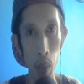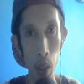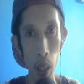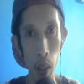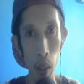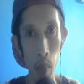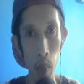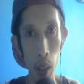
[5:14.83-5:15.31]

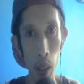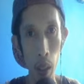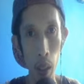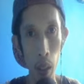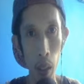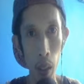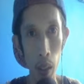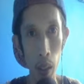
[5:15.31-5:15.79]
natin mga
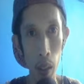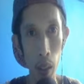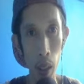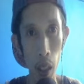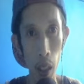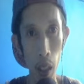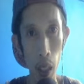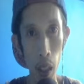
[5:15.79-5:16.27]

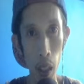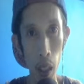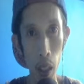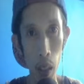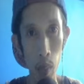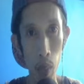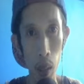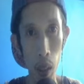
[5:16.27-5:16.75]
Che-check lang
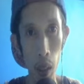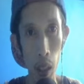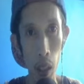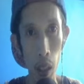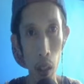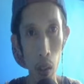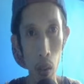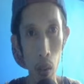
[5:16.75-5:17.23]
natin mga
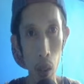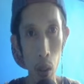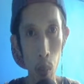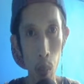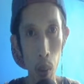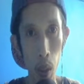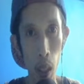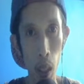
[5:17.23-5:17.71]
kung
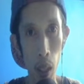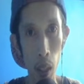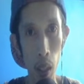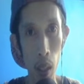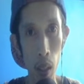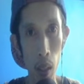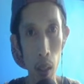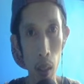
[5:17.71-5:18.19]
ito ba
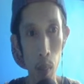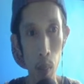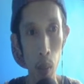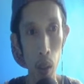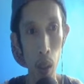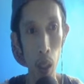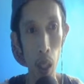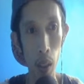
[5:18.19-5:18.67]
talaga.
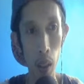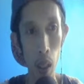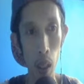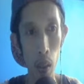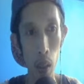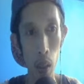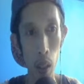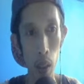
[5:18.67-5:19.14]
Punta lang
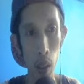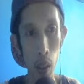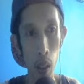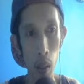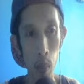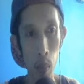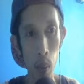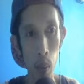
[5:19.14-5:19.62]
tayo sa
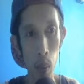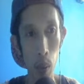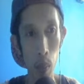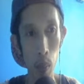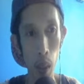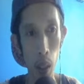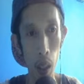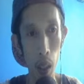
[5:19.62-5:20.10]
start
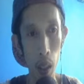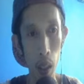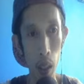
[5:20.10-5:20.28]
button mga